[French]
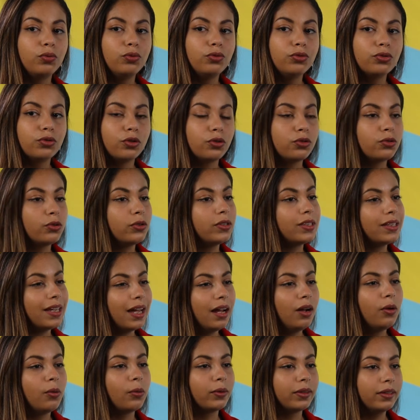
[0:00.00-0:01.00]
plus
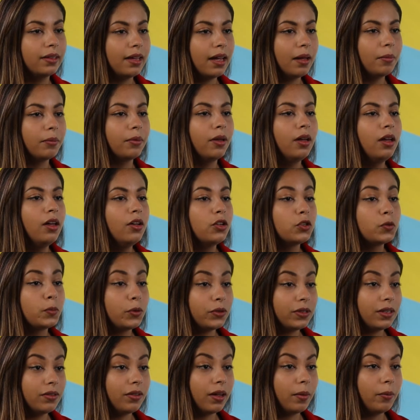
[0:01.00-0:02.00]
sociale, long terme, se
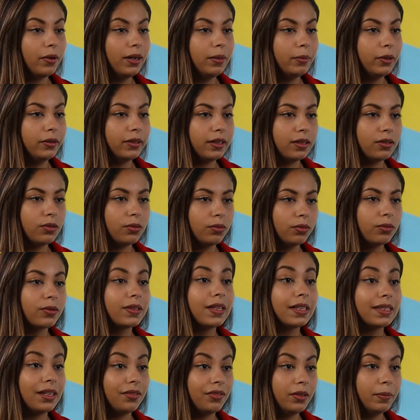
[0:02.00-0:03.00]
poser vraiment les bonnes questions.
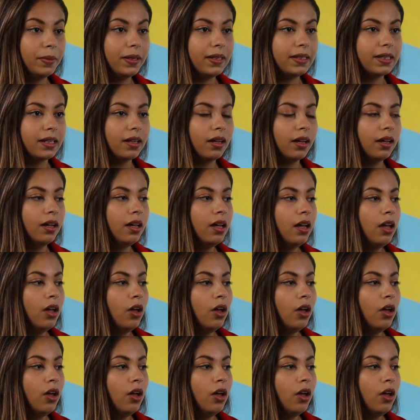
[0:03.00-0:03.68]
Donc ça, ça fait plaisir.